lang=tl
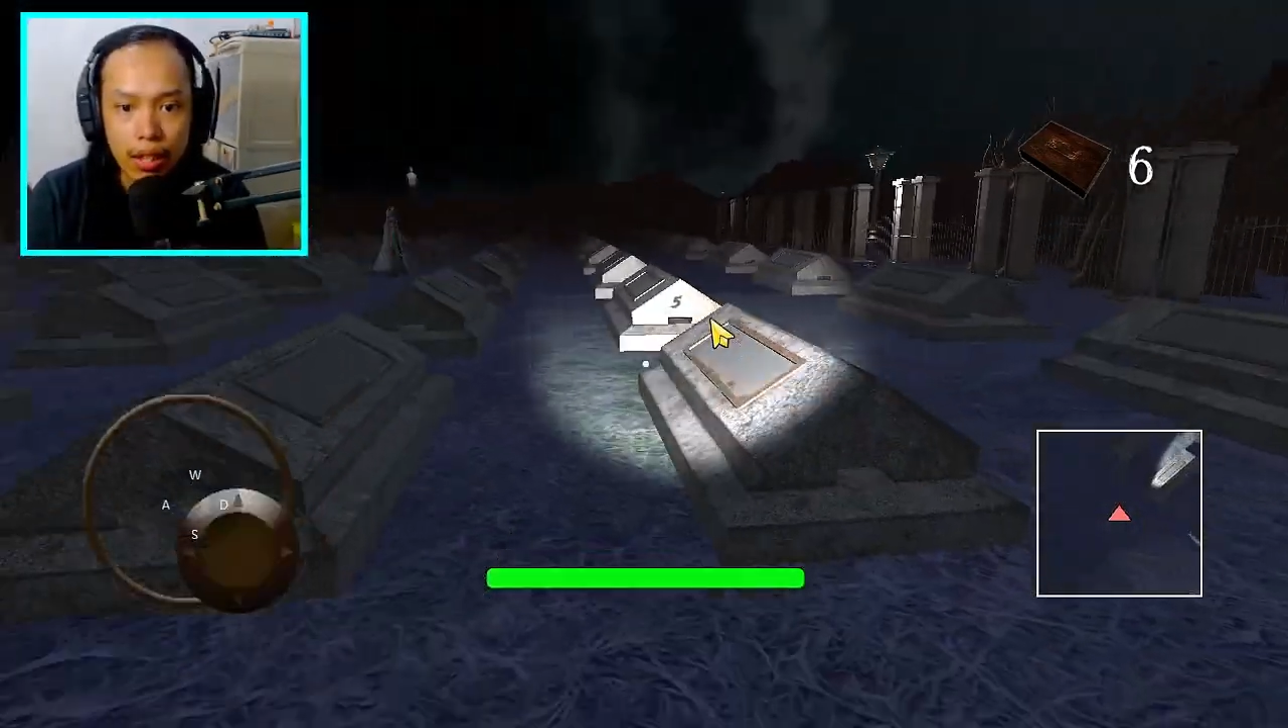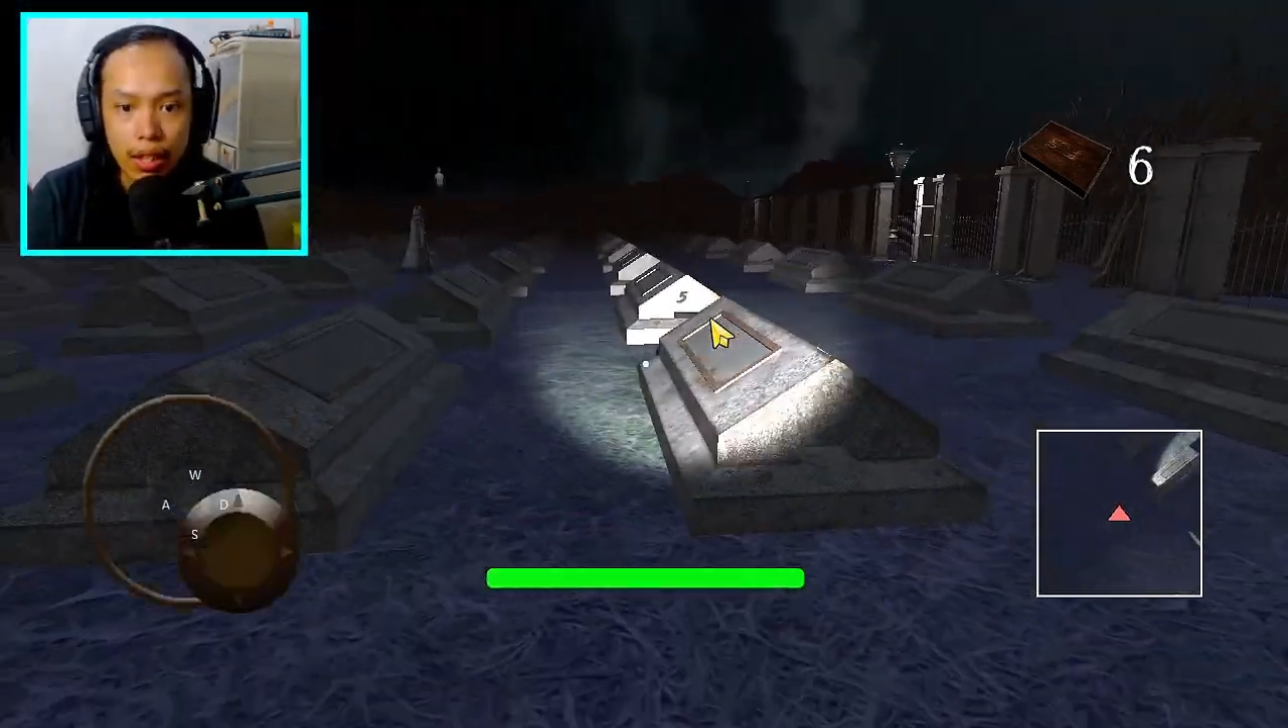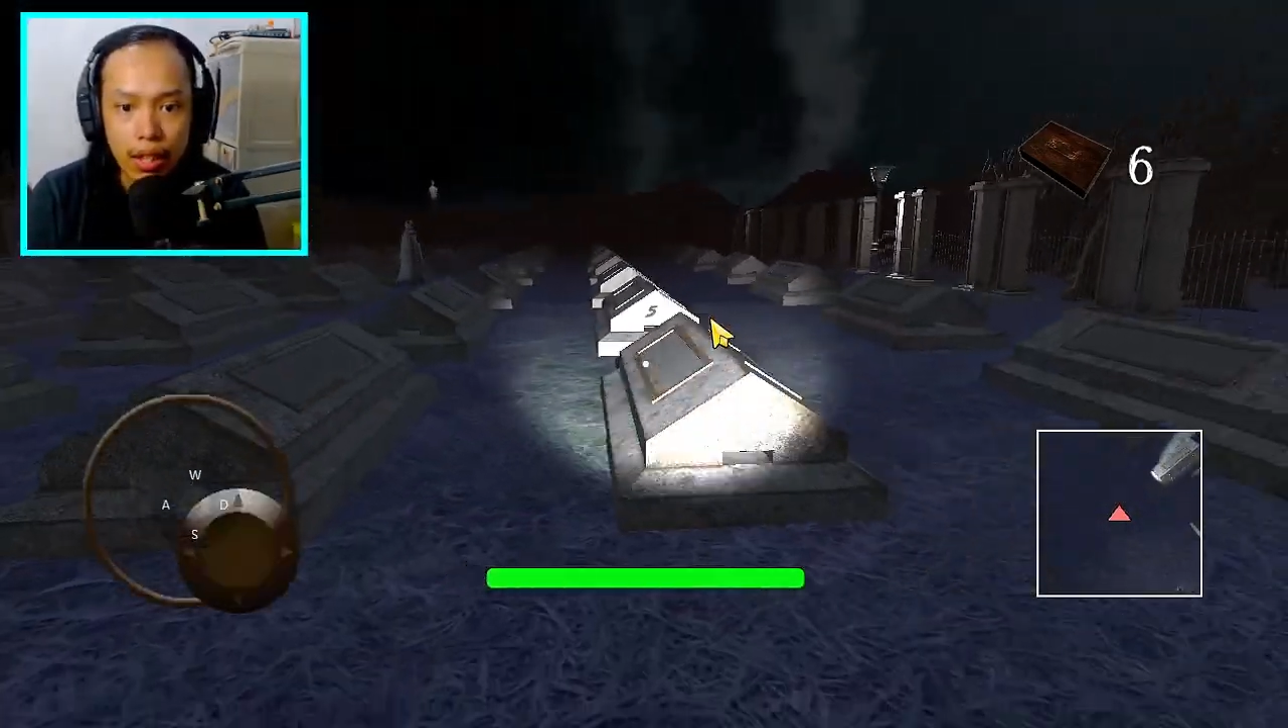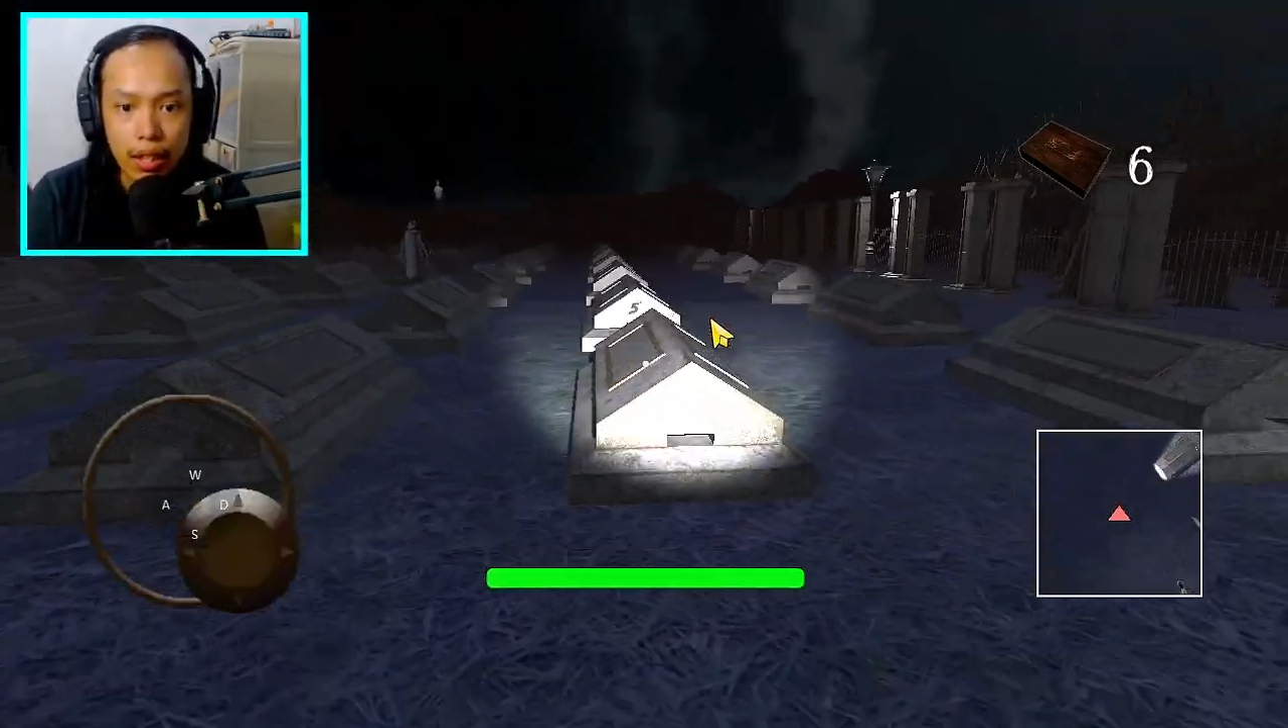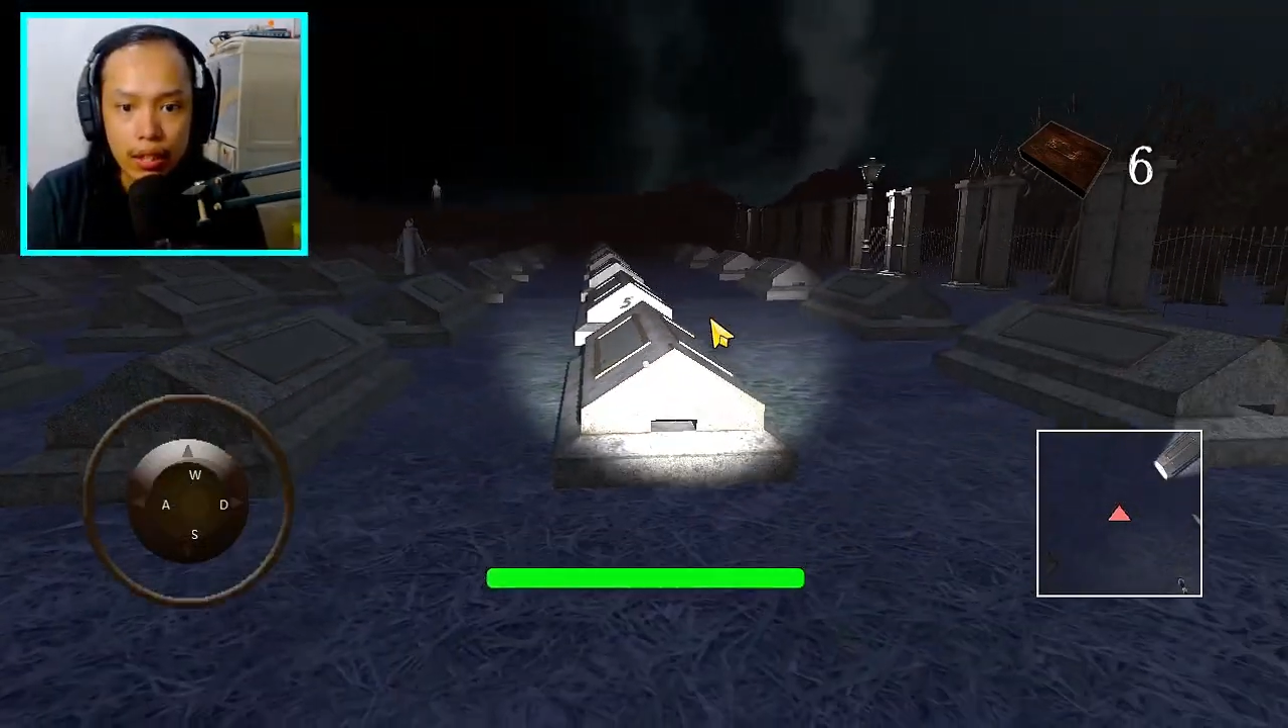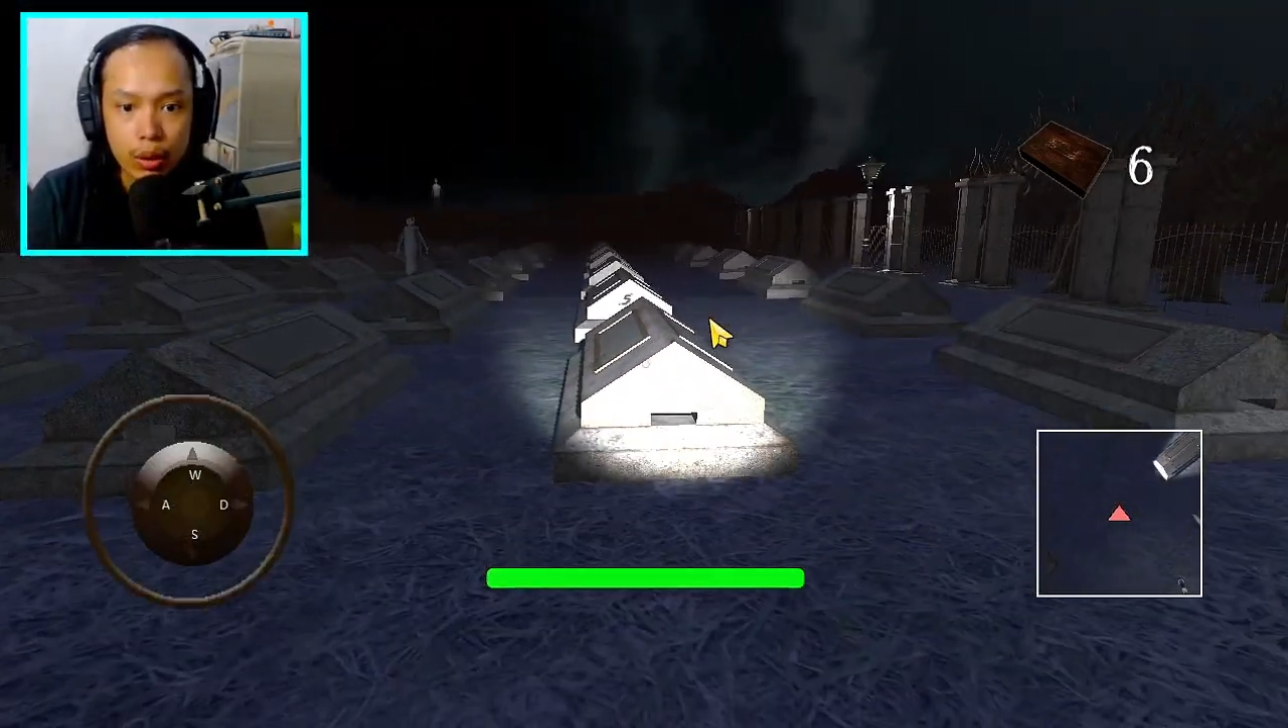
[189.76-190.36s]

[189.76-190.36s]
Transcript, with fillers: Uh,